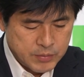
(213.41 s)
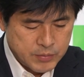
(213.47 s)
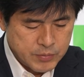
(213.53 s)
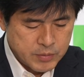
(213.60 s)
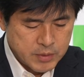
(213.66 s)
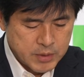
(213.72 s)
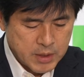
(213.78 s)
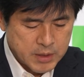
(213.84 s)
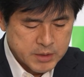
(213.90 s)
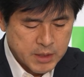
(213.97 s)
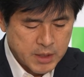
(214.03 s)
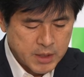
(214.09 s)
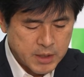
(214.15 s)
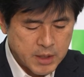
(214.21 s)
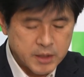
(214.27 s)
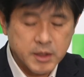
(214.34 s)
噴火
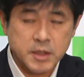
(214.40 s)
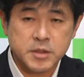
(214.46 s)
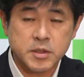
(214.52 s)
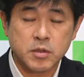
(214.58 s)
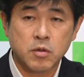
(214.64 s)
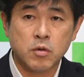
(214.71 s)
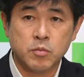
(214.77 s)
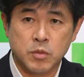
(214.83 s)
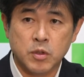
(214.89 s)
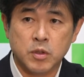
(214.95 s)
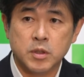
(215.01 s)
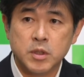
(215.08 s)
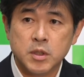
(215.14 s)
災害対策本部